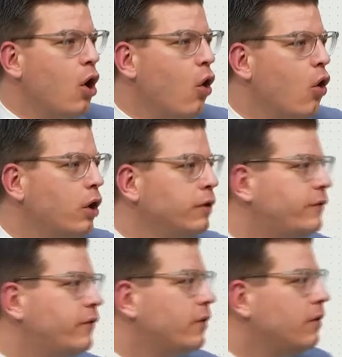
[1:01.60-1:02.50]

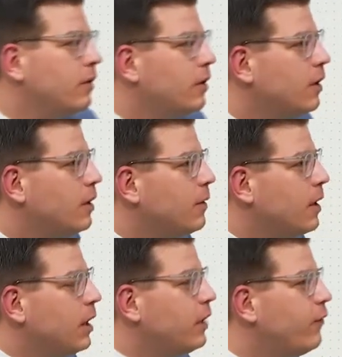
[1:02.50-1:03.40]
Und
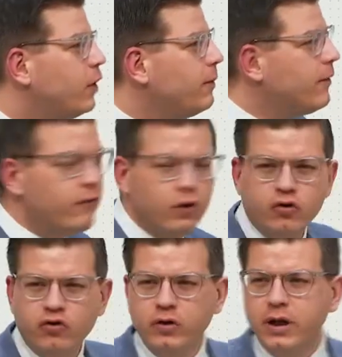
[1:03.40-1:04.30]
ich würde mir
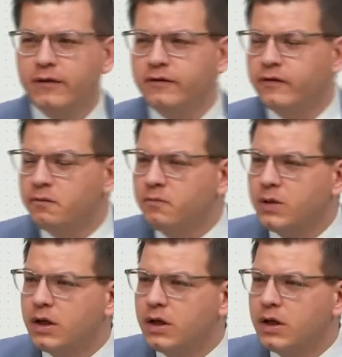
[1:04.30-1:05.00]
wünschen, dass